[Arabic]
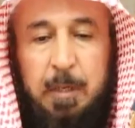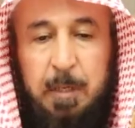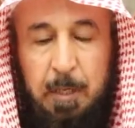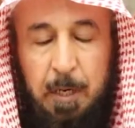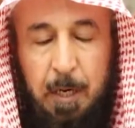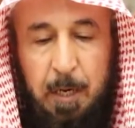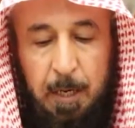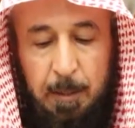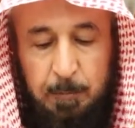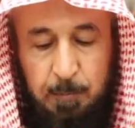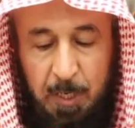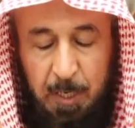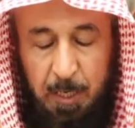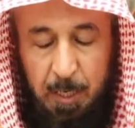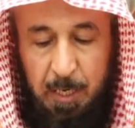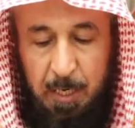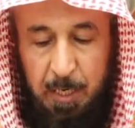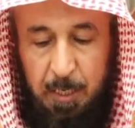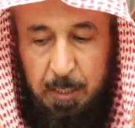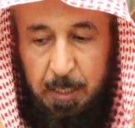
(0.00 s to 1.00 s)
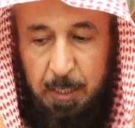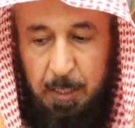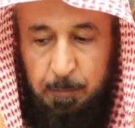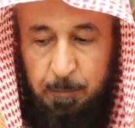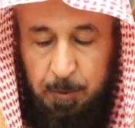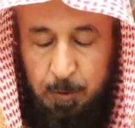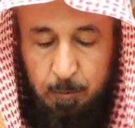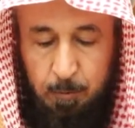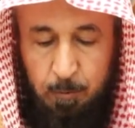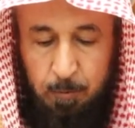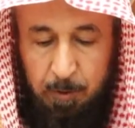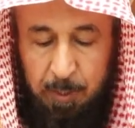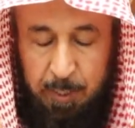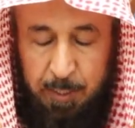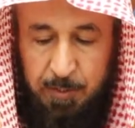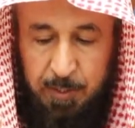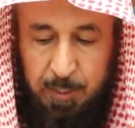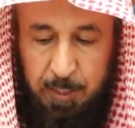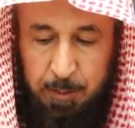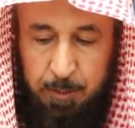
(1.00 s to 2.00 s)
إن الحمد لله نحمده
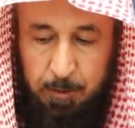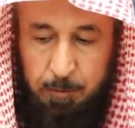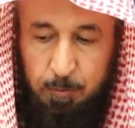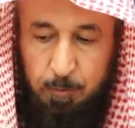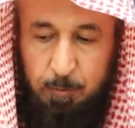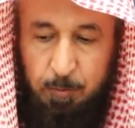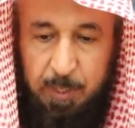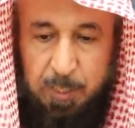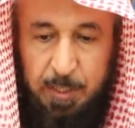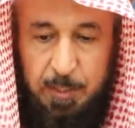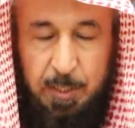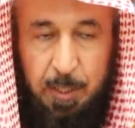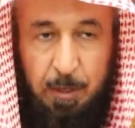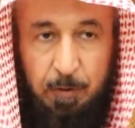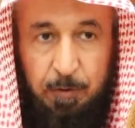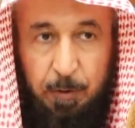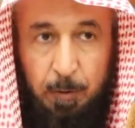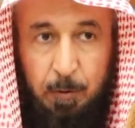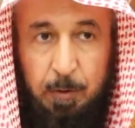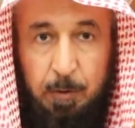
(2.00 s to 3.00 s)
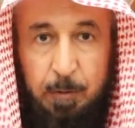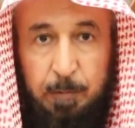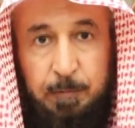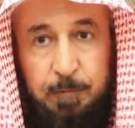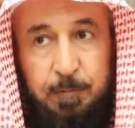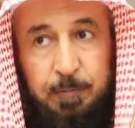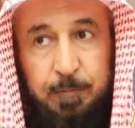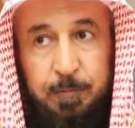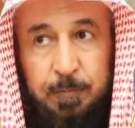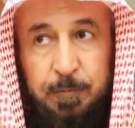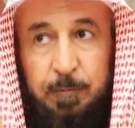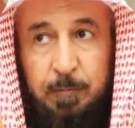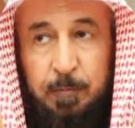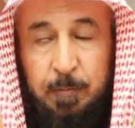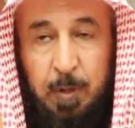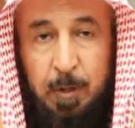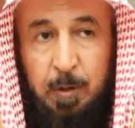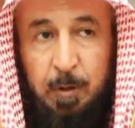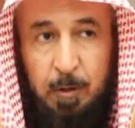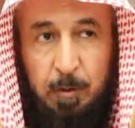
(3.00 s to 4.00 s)
ونستعينه ونستغفره
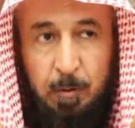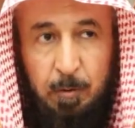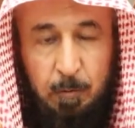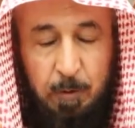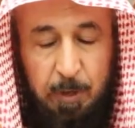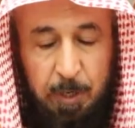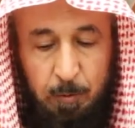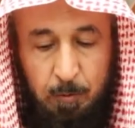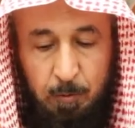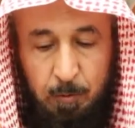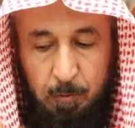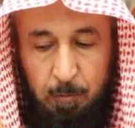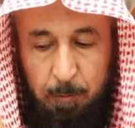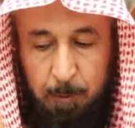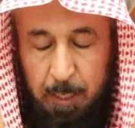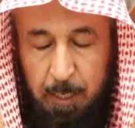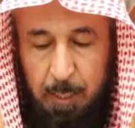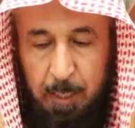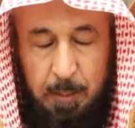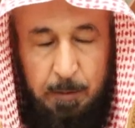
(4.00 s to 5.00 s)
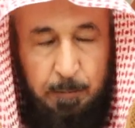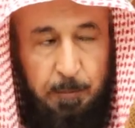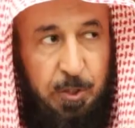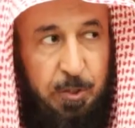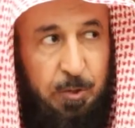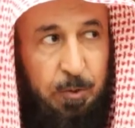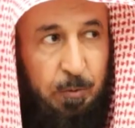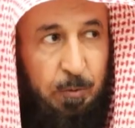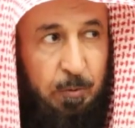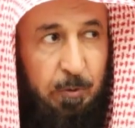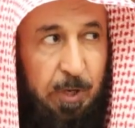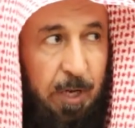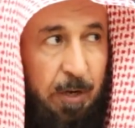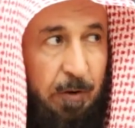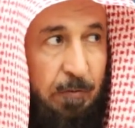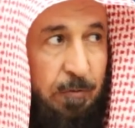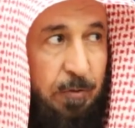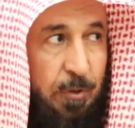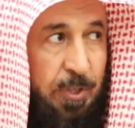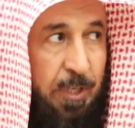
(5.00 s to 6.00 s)
ونعوذ بالله من شرور
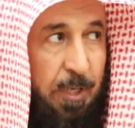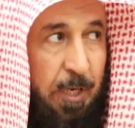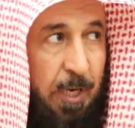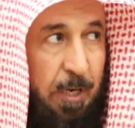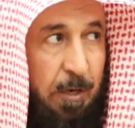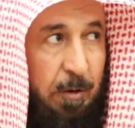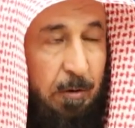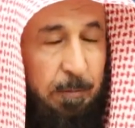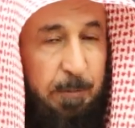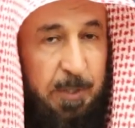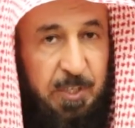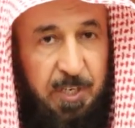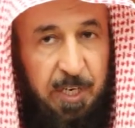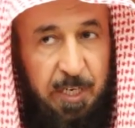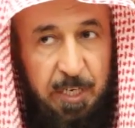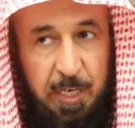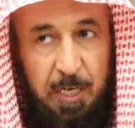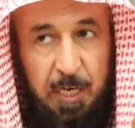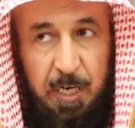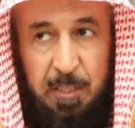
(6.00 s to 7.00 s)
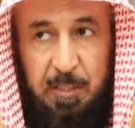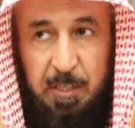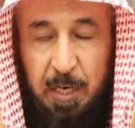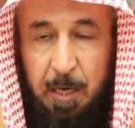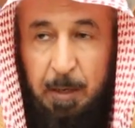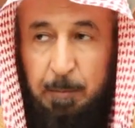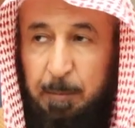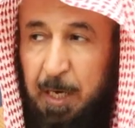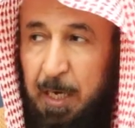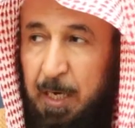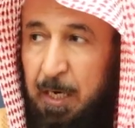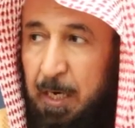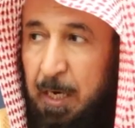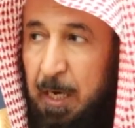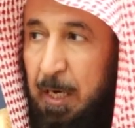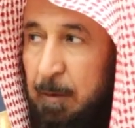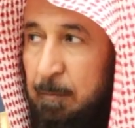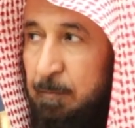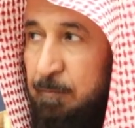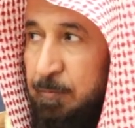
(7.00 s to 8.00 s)
أنفسنا ومن سيئات
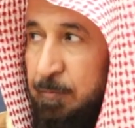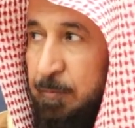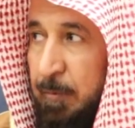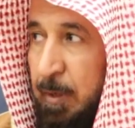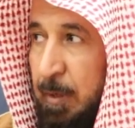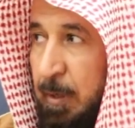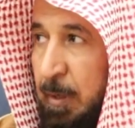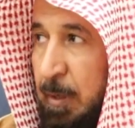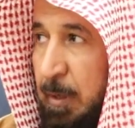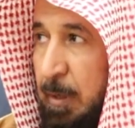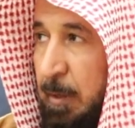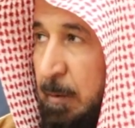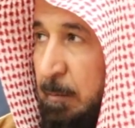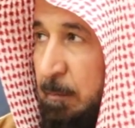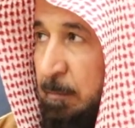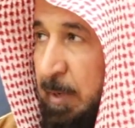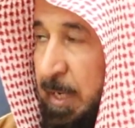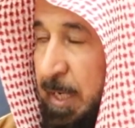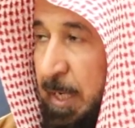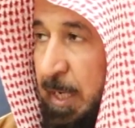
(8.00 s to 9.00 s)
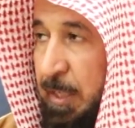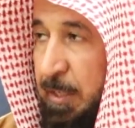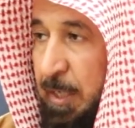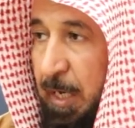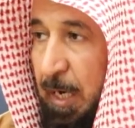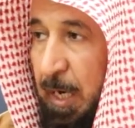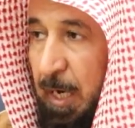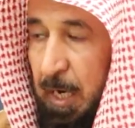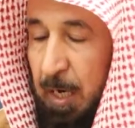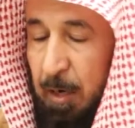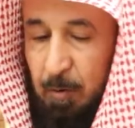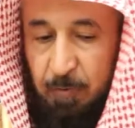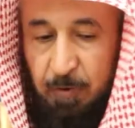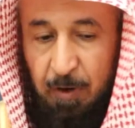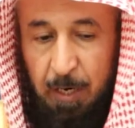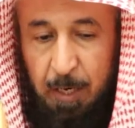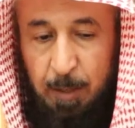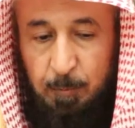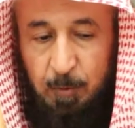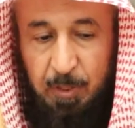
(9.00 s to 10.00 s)
أعمالنا من يهده الله
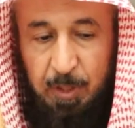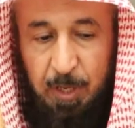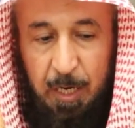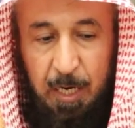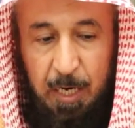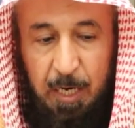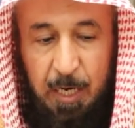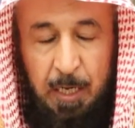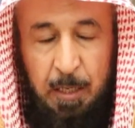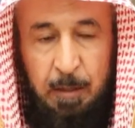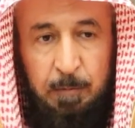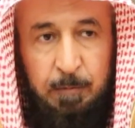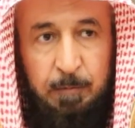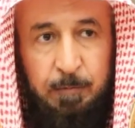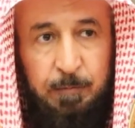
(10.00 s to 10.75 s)
فلا مضل له